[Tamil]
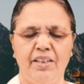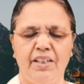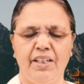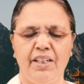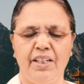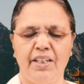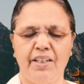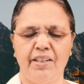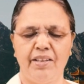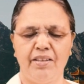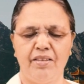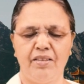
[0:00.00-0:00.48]

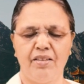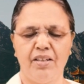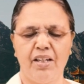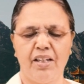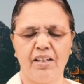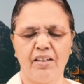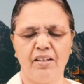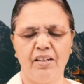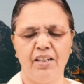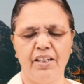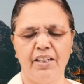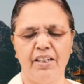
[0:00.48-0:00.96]

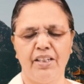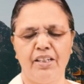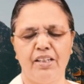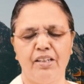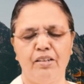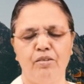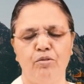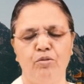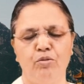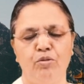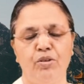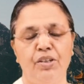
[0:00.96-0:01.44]
எடுக்கின்றார்கள்
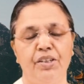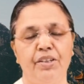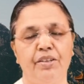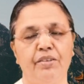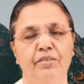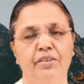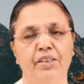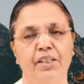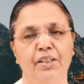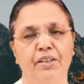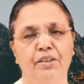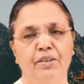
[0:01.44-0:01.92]
என்று
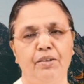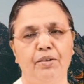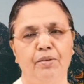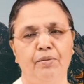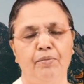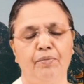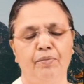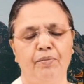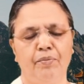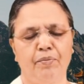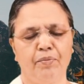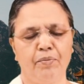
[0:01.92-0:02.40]
உங்களுக்கு
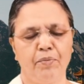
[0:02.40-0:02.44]
தெரியும்